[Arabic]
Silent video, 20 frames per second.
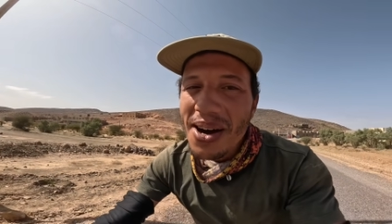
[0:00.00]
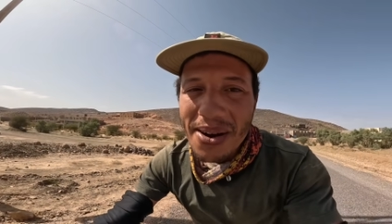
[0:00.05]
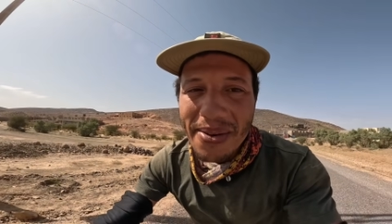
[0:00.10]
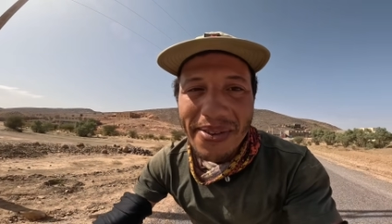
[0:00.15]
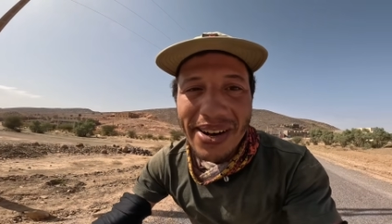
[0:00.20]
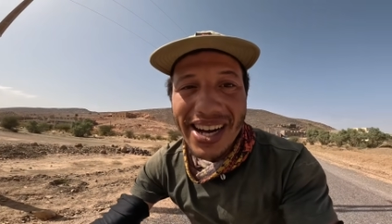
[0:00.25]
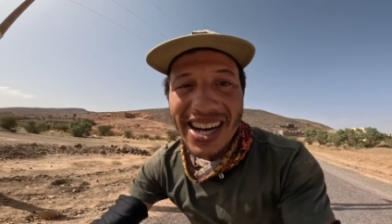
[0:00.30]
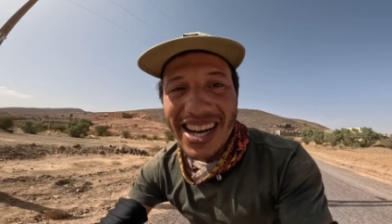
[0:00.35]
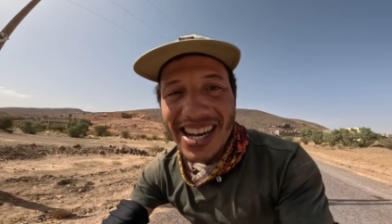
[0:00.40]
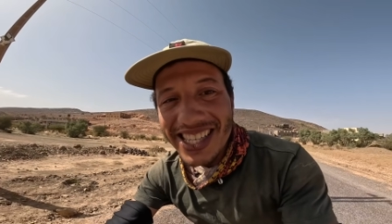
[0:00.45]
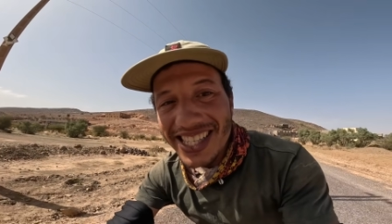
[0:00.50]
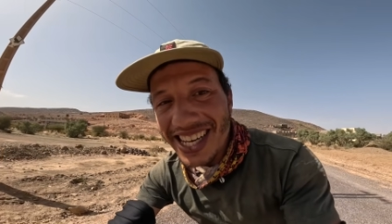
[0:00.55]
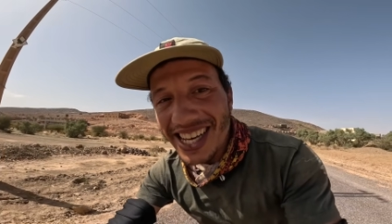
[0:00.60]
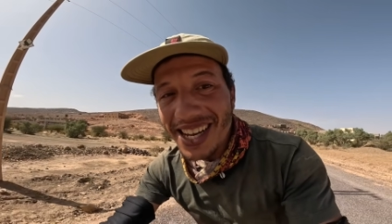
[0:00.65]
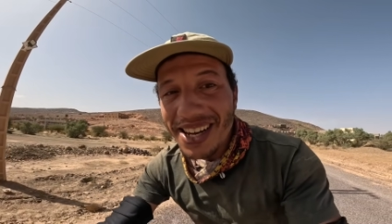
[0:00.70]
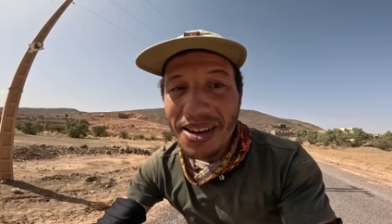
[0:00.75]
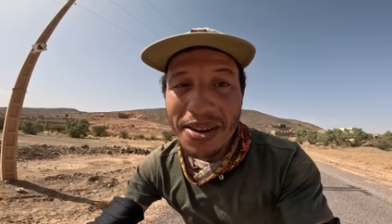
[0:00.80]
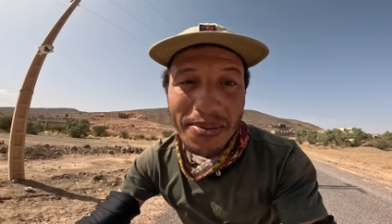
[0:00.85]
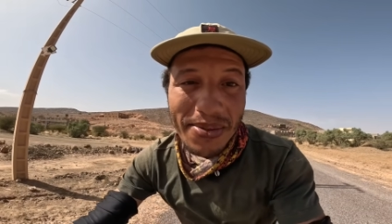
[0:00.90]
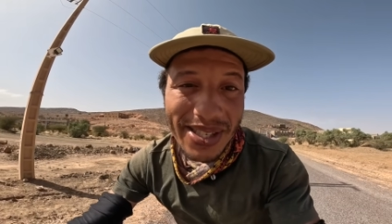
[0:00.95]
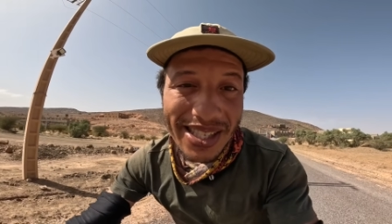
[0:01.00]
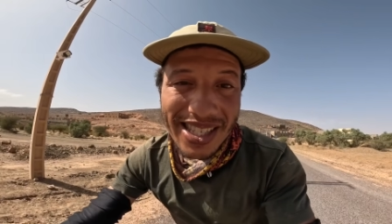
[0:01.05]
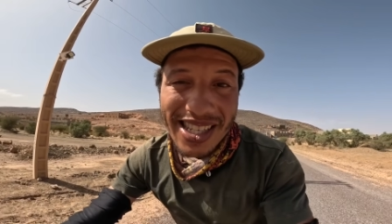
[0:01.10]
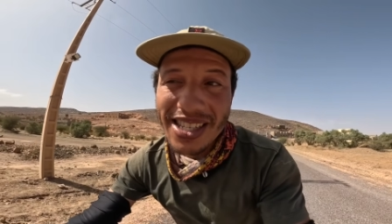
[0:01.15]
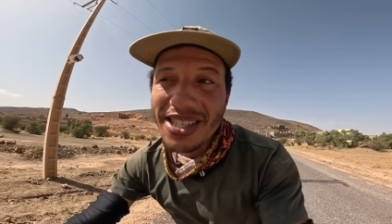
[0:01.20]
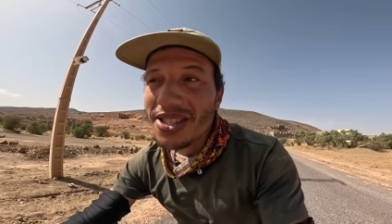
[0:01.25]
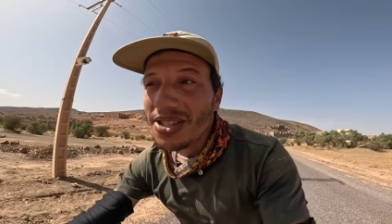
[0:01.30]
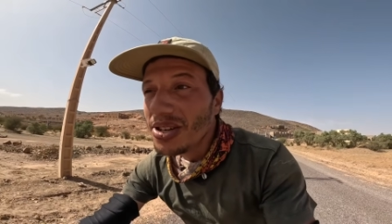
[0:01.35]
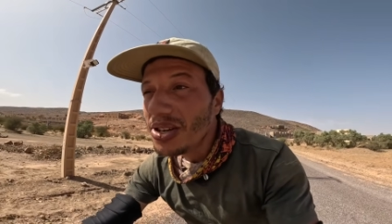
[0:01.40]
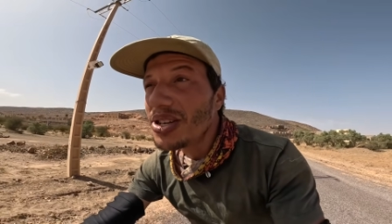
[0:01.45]
ومع هذاك الخبز
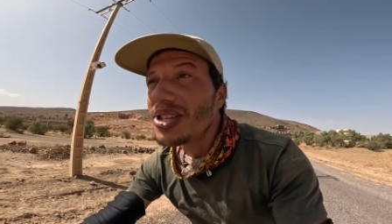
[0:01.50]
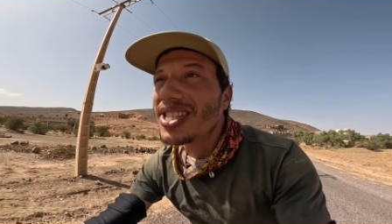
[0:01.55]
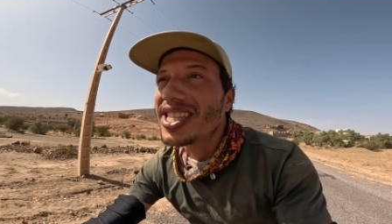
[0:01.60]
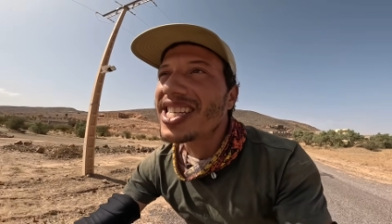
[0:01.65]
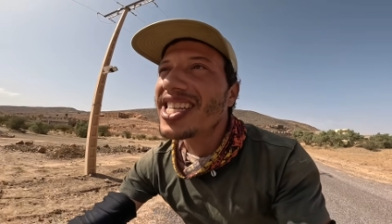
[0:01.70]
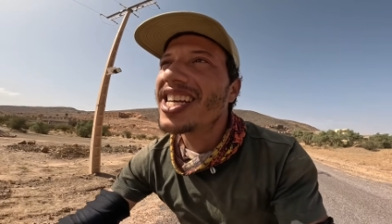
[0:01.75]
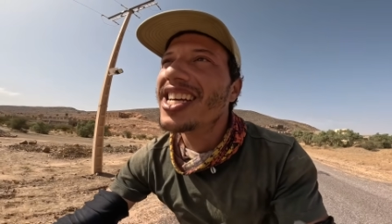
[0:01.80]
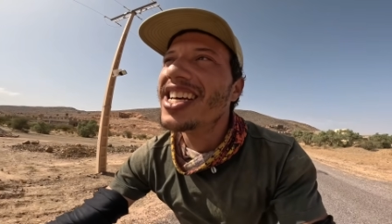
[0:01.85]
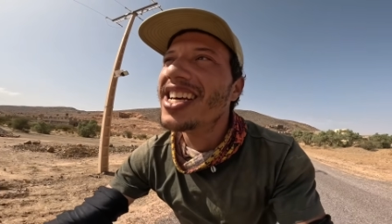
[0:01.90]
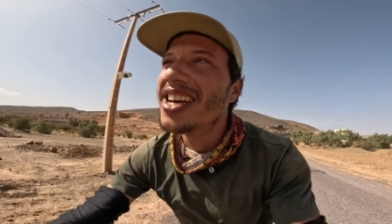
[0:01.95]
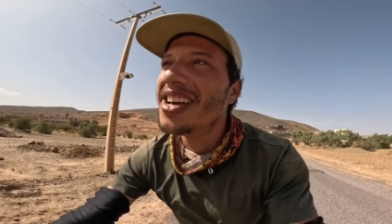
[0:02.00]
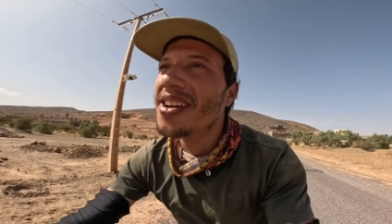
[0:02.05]
التنورت